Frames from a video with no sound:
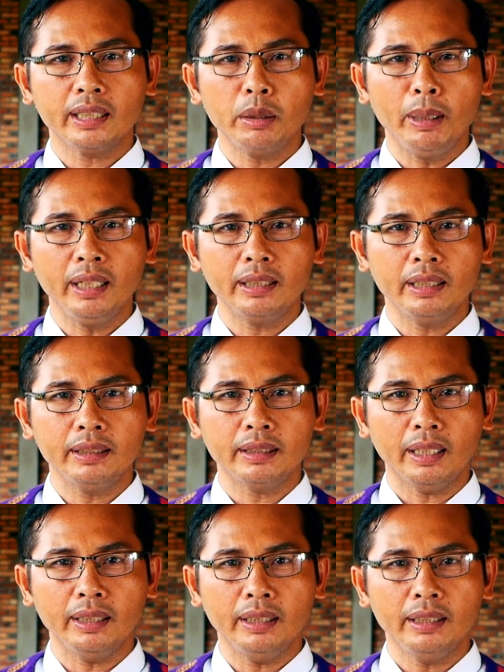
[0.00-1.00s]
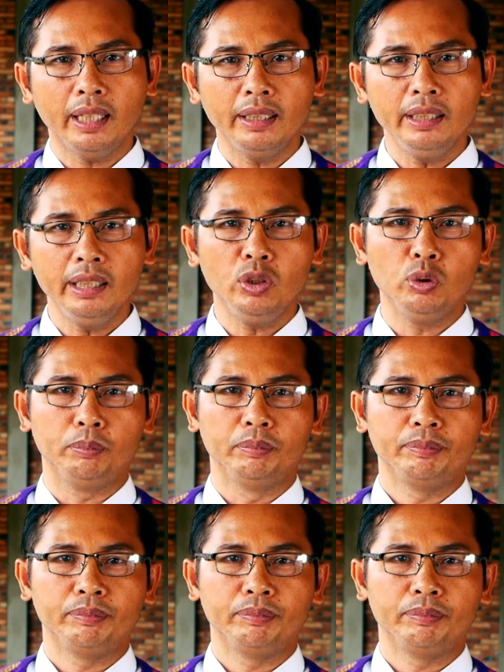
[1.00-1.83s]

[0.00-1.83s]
kebangkitan dan hidup.